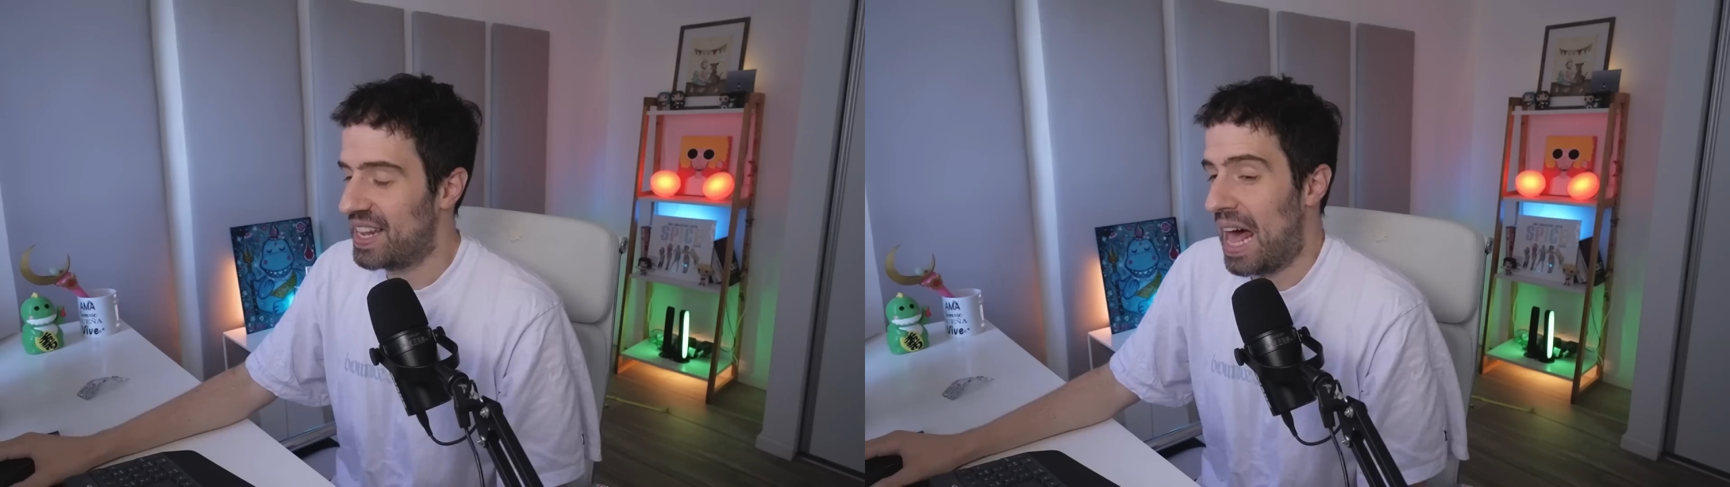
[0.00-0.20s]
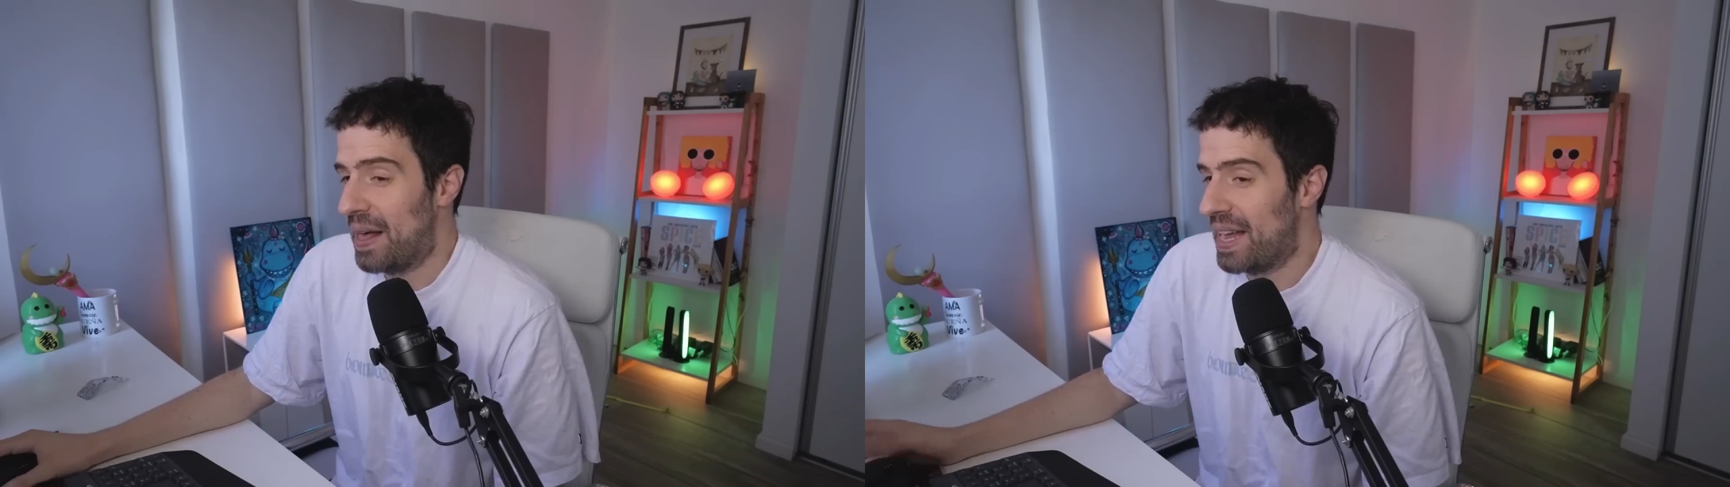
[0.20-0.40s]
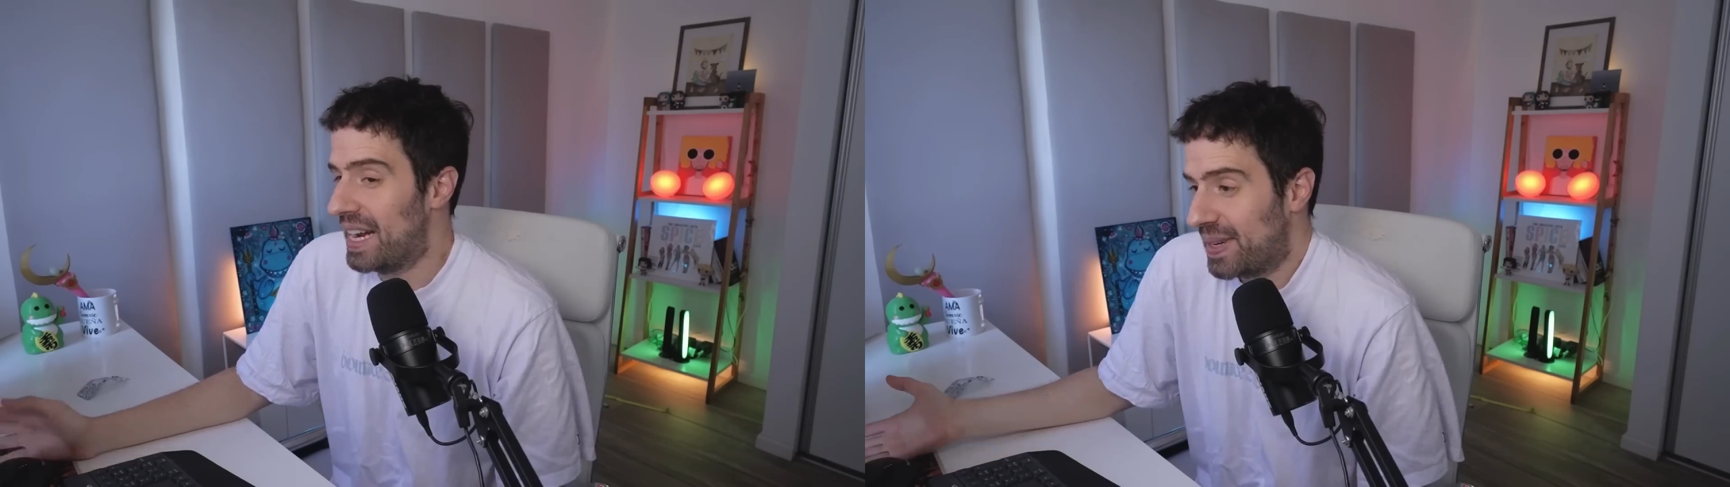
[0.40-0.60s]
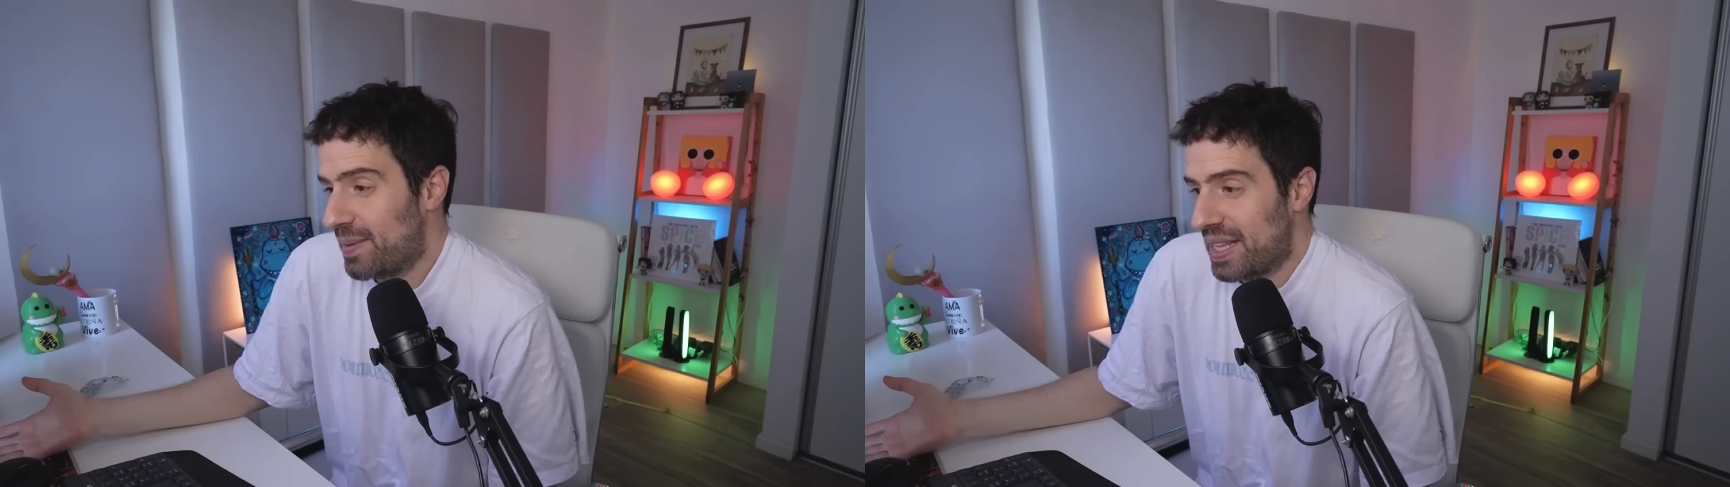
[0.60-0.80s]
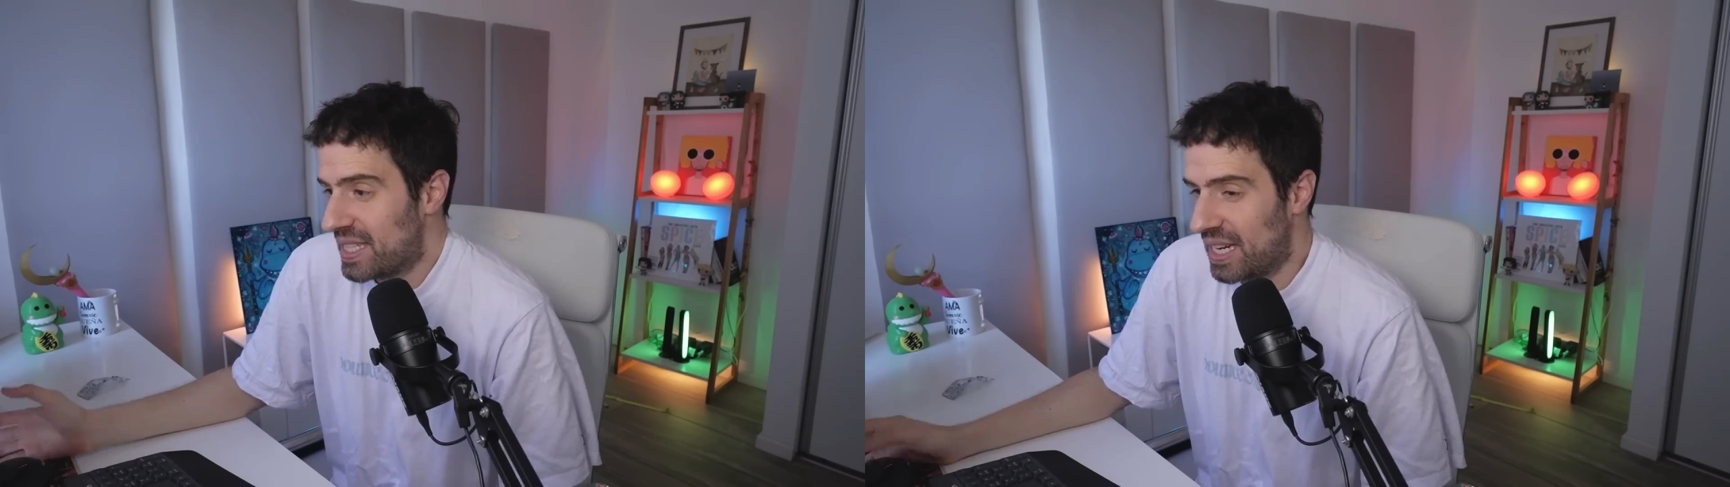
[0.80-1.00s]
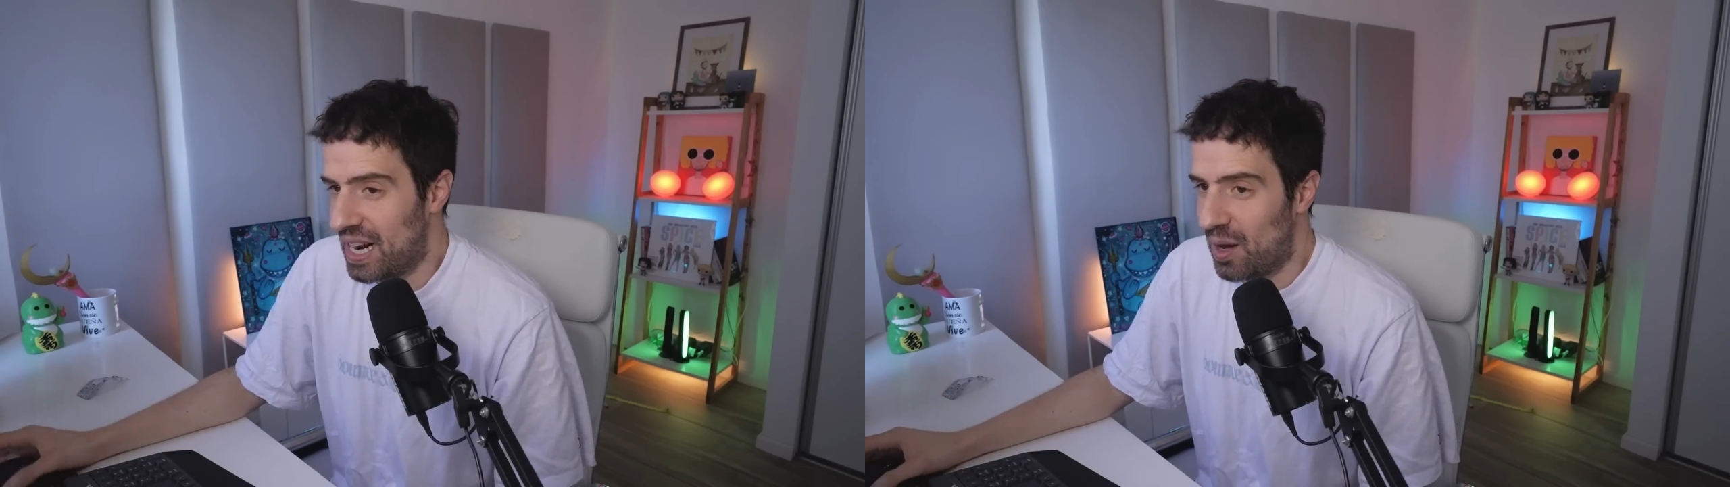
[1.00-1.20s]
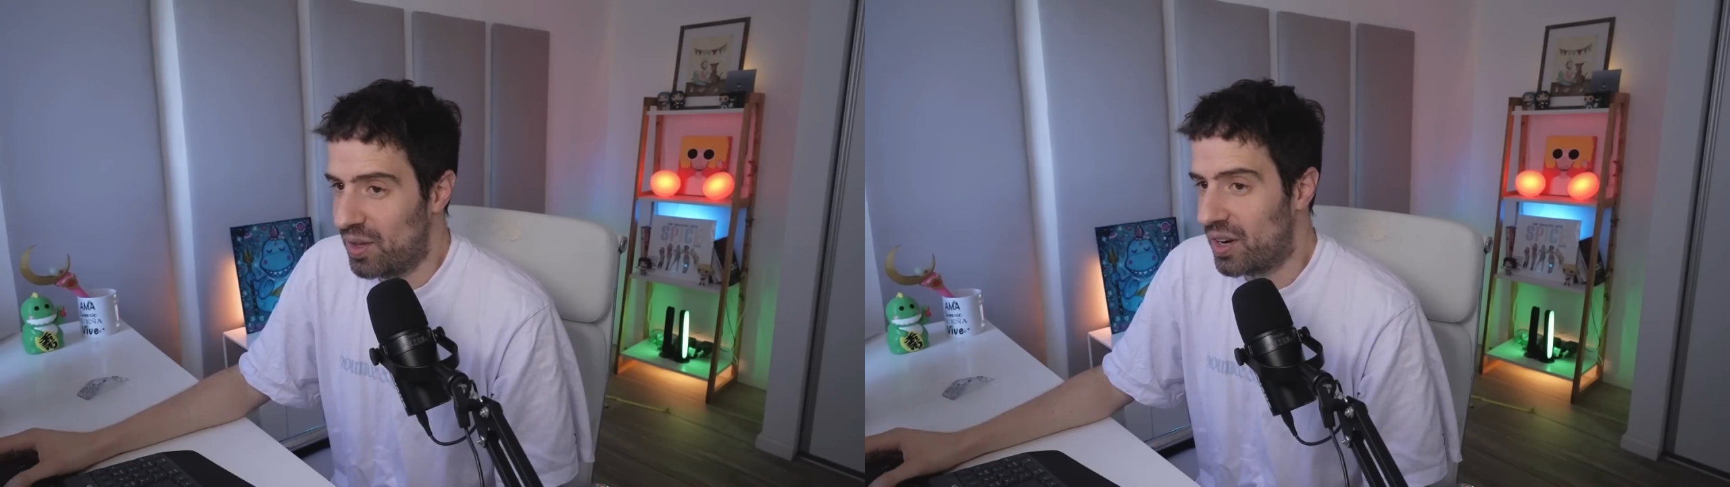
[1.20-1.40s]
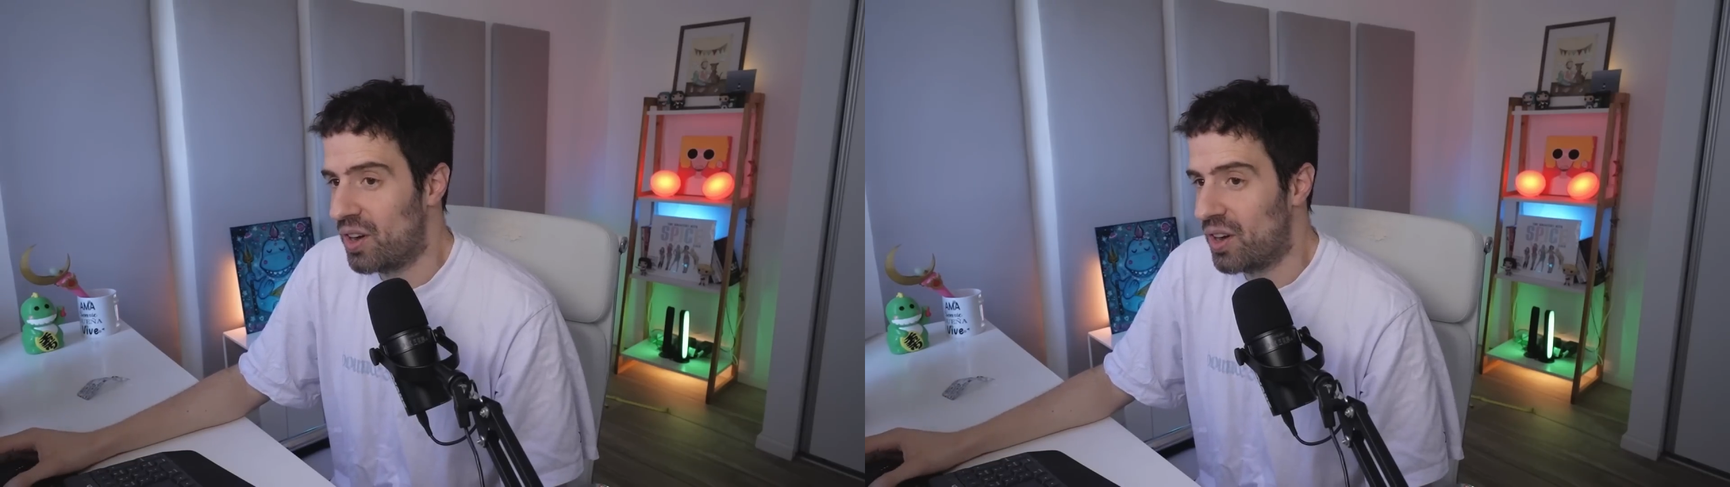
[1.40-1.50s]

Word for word: Nada, eh, ¿qué me dicen el audio?